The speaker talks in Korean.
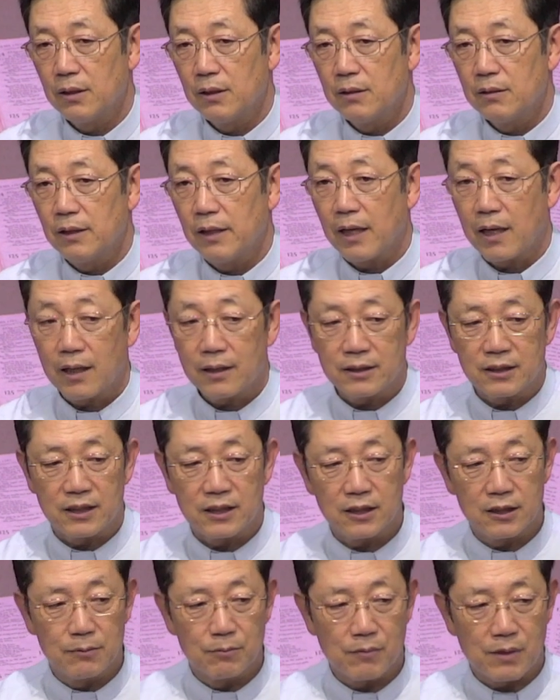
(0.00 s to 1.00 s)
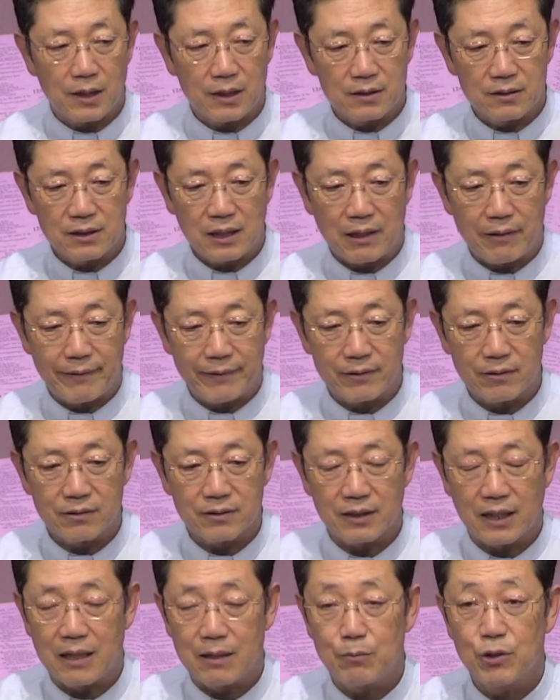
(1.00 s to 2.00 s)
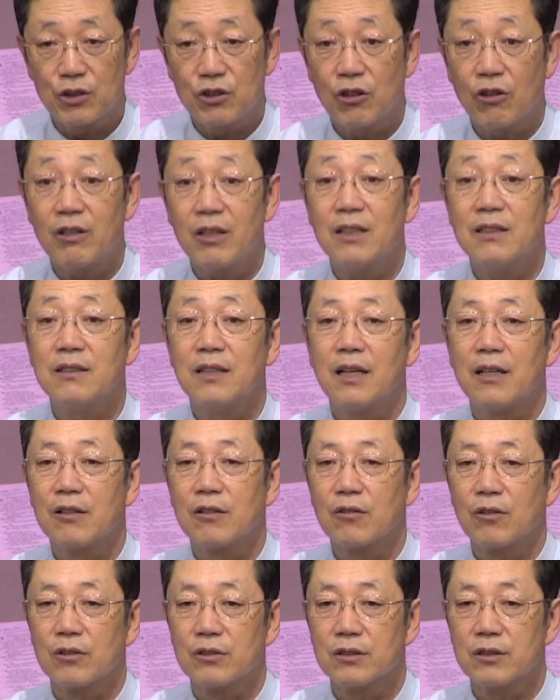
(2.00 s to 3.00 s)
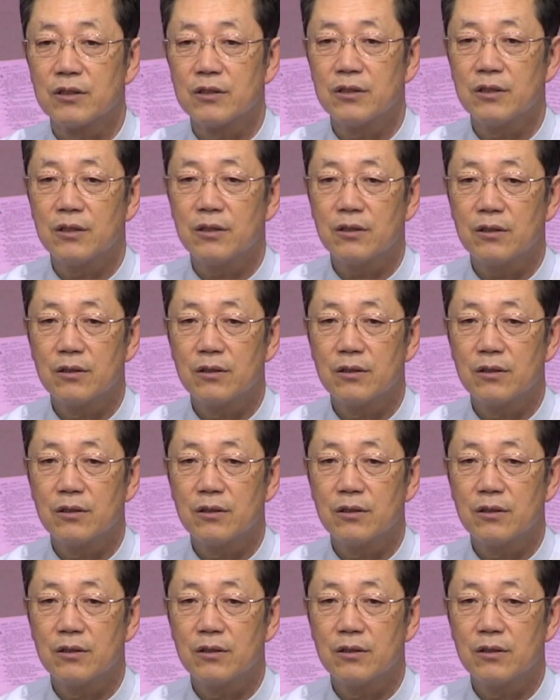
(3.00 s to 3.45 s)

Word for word: 내가 지금까지 살아왔던 삶을 떠난다는 거거든요.